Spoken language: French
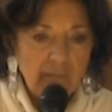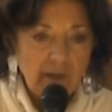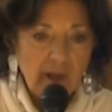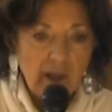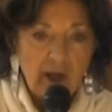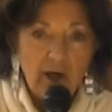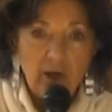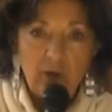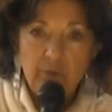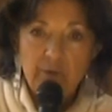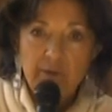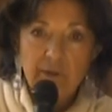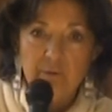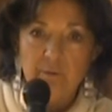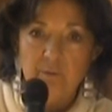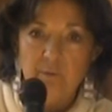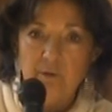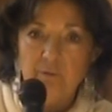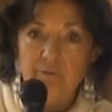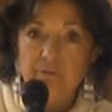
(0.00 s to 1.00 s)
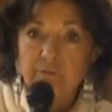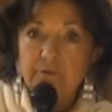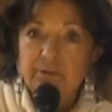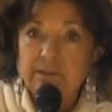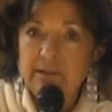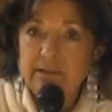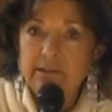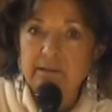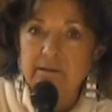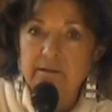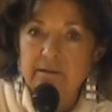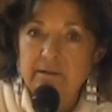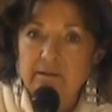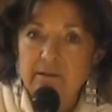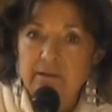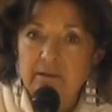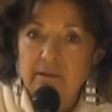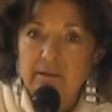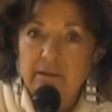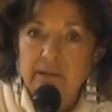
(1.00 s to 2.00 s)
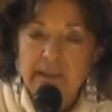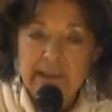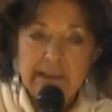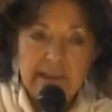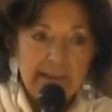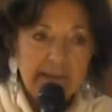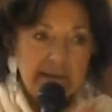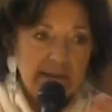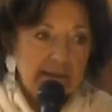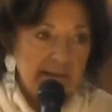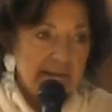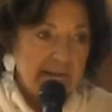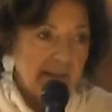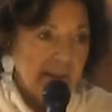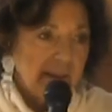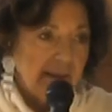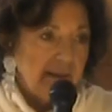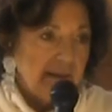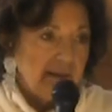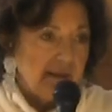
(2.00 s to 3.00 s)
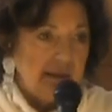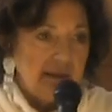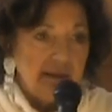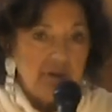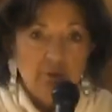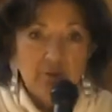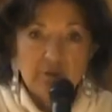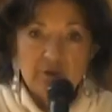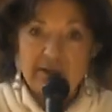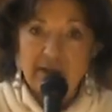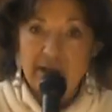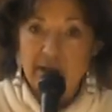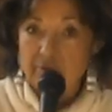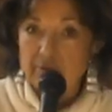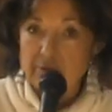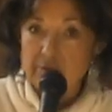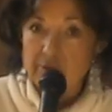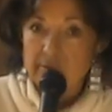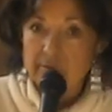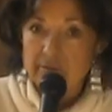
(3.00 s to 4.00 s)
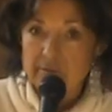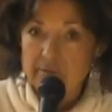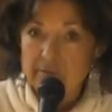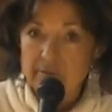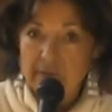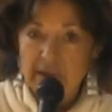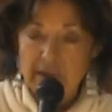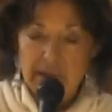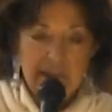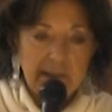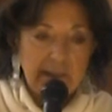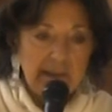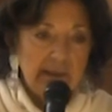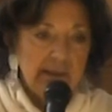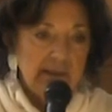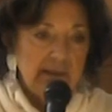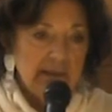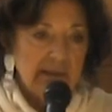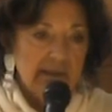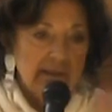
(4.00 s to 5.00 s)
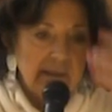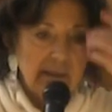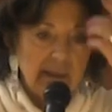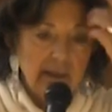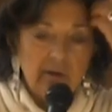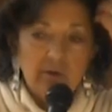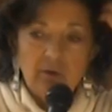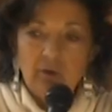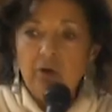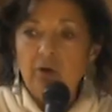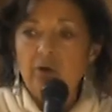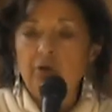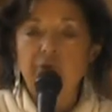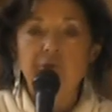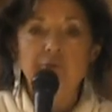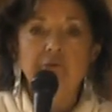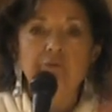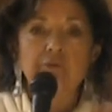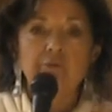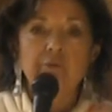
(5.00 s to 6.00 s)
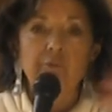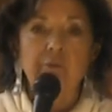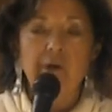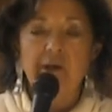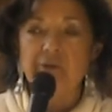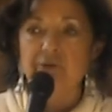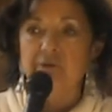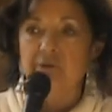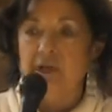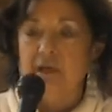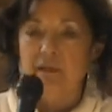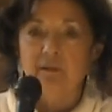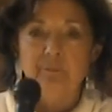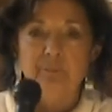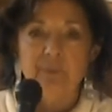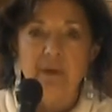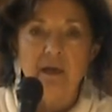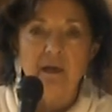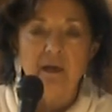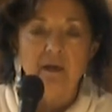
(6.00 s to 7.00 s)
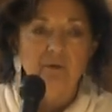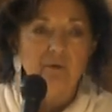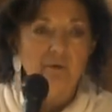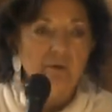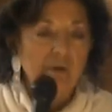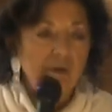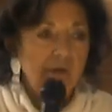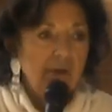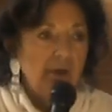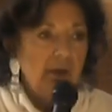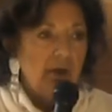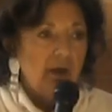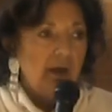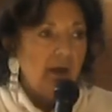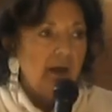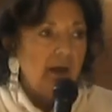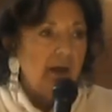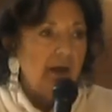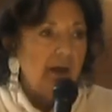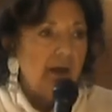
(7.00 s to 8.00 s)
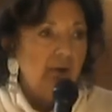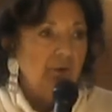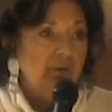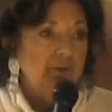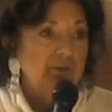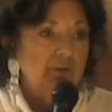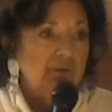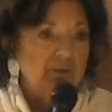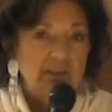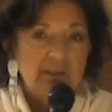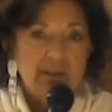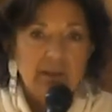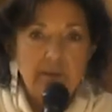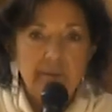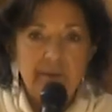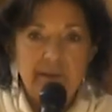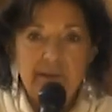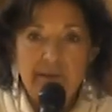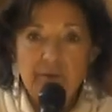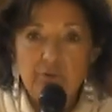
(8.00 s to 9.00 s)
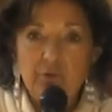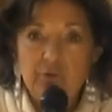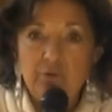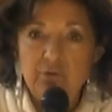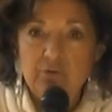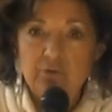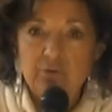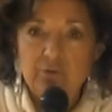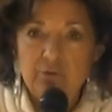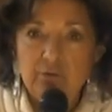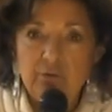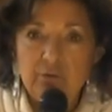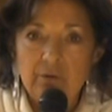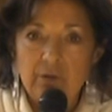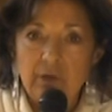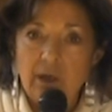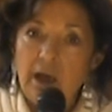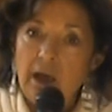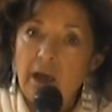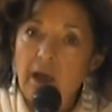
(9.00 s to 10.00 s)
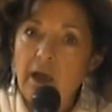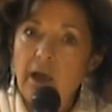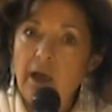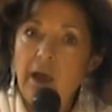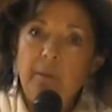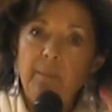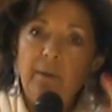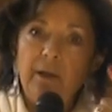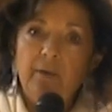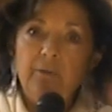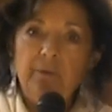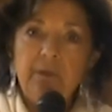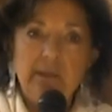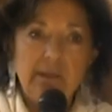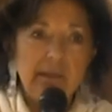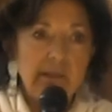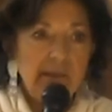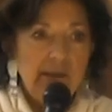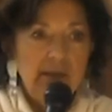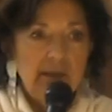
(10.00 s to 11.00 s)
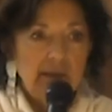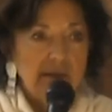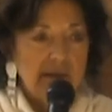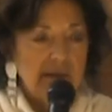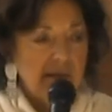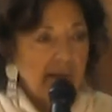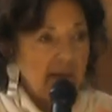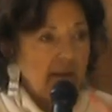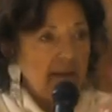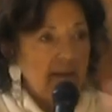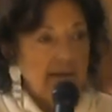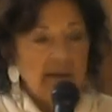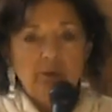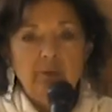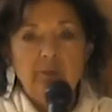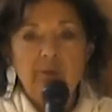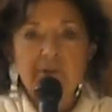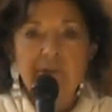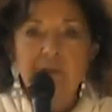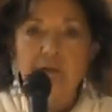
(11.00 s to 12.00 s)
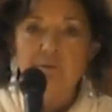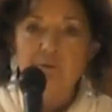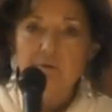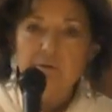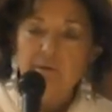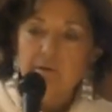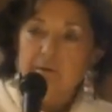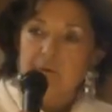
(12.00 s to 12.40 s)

Alors au bout d'un moment, vous vous dites, il détient les clés de mon cerveau. Il détient euh, tout ce que moi je n'arrive pas euh, à, ressentir et mettre des mots dessus. Ah bah lui, il détient les clés de mon cerveau.